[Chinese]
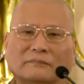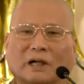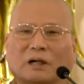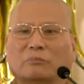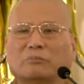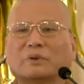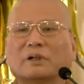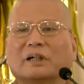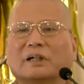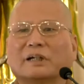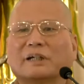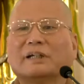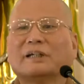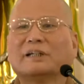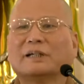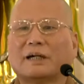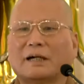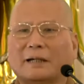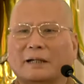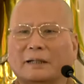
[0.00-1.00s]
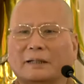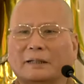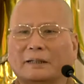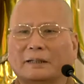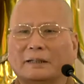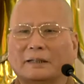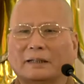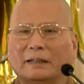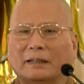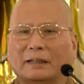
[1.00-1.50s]
啊，不能溺爱，
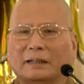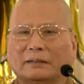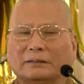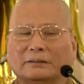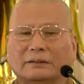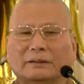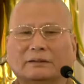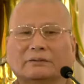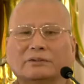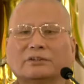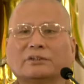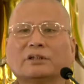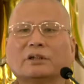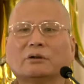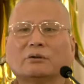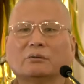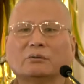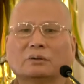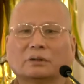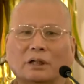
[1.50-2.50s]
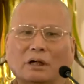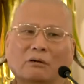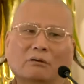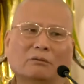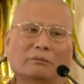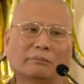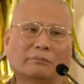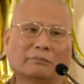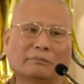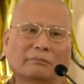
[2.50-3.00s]
啊，要教导。
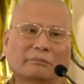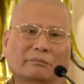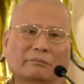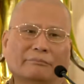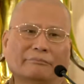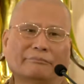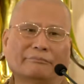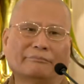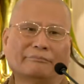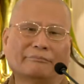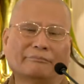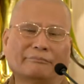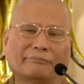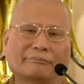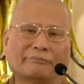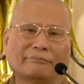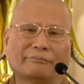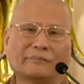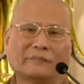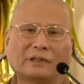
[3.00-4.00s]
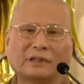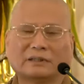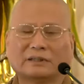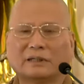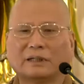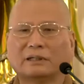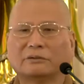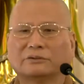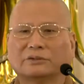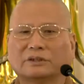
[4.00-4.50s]
啊，
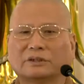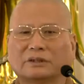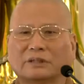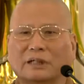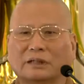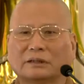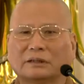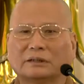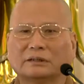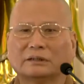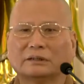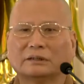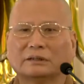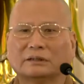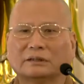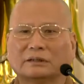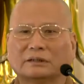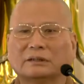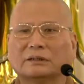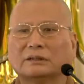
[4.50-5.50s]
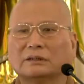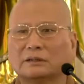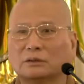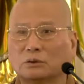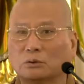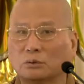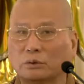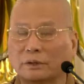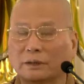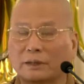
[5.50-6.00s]
蔡老师讲的这个《弟子
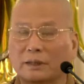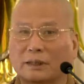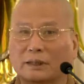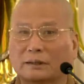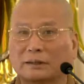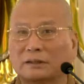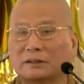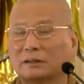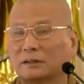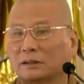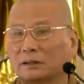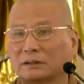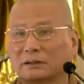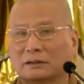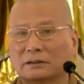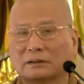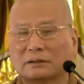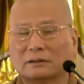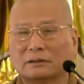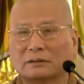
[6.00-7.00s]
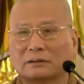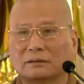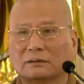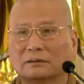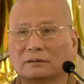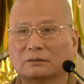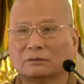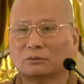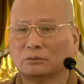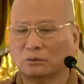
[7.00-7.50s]
规》啦，这些
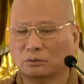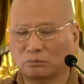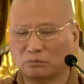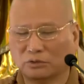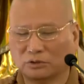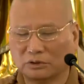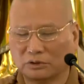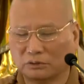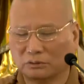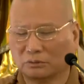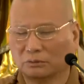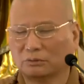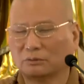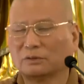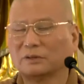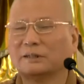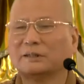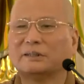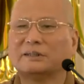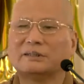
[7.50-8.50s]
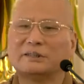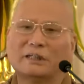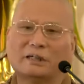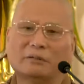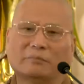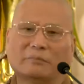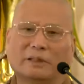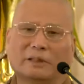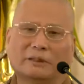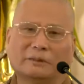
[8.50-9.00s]
做父母的，通通可以
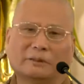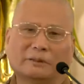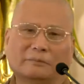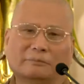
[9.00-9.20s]
讲嘛。